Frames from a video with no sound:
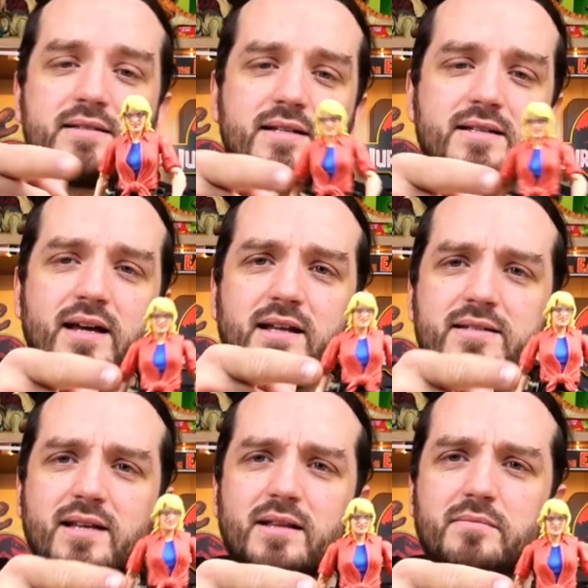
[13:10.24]
seht ihr Ellie
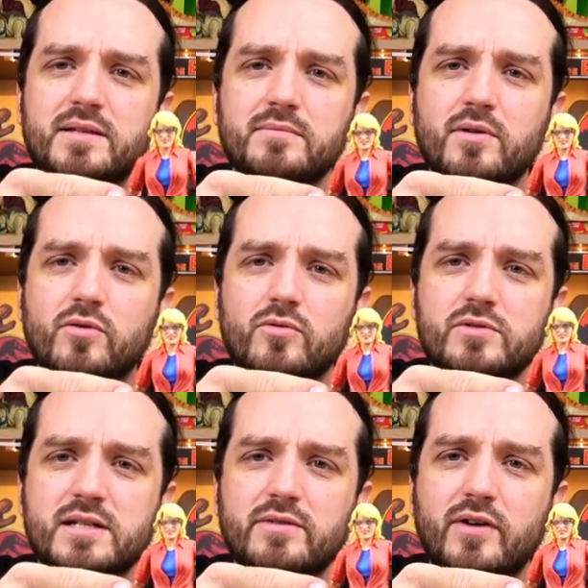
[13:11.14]
Settler mit dem
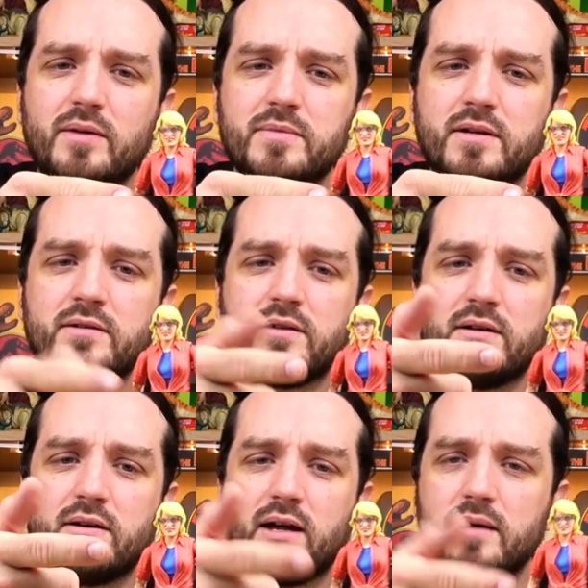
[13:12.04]
roséfarbenen
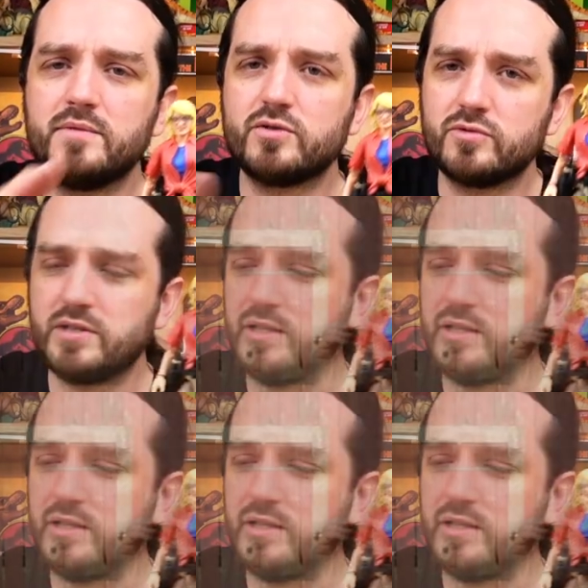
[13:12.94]
äh, Hemd und